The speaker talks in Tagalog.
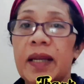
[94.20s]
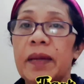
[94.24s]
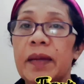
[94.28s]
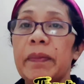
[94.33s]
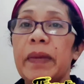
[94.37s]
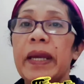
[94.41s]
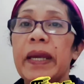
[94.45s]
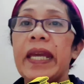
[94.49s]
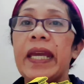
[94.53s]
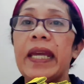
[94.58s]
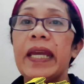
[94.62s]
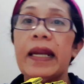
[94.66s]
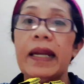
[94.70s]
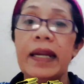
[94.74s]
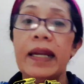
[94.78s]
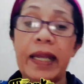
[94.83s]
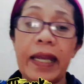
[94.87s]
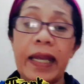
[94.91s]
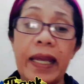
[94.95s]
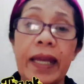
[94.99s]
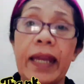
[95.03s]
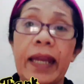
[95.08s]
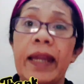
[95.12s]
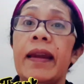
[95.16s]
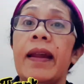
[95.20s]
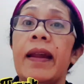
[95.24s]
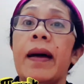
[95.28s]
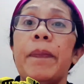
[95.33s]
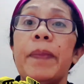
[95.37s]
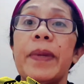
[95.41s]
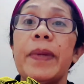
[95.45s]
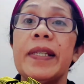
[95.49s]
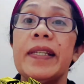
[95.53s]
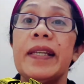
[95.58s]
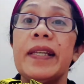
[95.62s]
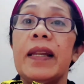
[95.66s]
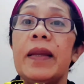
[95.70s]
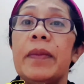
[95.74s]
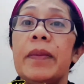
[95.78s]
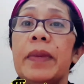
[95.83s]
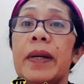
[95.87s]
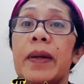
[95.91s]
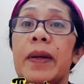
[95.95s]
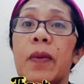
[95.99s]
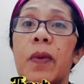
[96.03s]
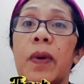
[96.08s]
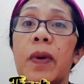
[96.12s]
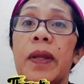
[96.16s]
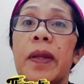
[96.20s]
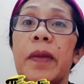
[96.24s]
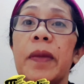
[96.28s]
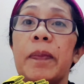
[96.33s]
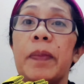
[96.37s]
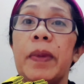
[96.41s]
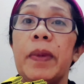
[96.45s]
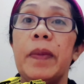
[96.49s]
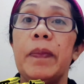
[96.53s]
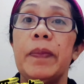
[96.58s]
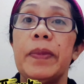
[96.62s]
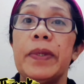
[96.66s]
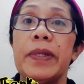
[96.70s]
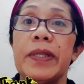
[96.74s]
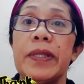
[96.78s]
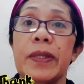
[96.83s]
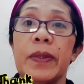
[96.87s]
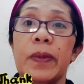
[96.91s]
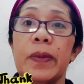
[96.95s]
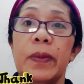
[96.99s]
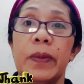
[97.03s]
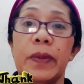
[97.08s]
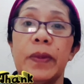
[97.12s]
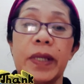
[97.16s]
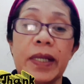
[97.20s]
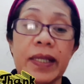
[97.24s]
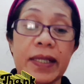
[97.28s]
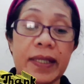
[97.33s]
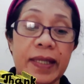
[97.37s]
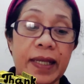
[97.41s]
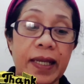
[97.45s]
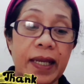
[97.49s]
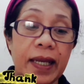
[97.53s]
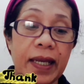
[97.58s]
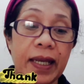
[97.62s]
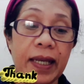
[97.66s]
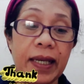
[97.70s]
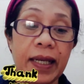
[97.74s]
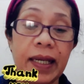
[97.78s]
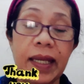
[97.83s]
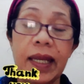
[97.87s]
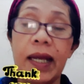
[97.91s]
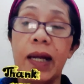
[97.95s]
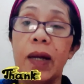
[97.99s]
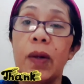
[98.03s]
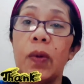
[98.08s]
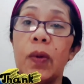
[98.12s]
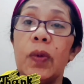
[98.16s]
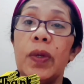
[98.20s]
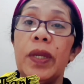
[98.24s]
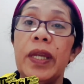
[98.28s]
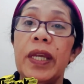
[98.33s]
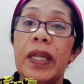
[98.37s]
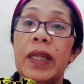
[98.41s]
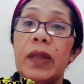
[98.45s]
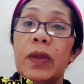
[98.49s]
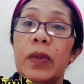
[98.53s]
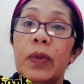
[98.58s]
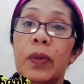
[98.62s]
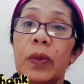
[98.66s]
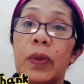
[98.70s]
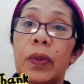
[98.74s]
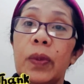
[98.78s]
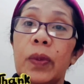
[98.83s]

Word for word: mahir nahihirapan sila magkuha ng papers ko kasi hindi ako dito